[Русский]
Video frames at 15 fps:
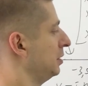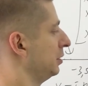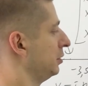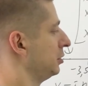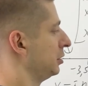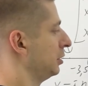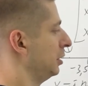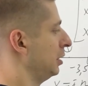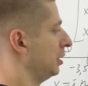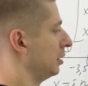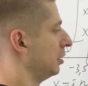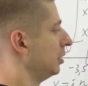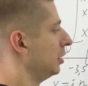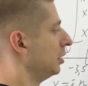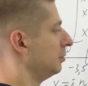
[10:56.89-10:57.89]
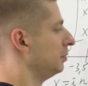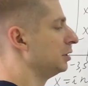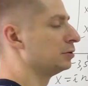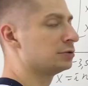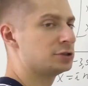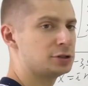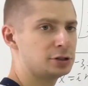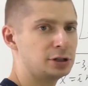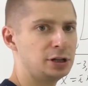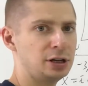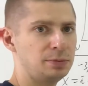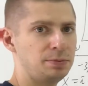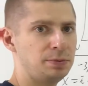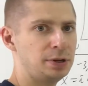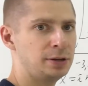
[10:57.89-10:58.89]
на 4 минус
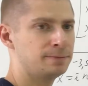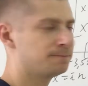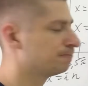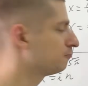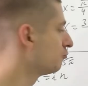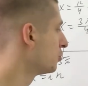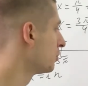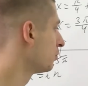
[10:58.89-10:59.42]
4π,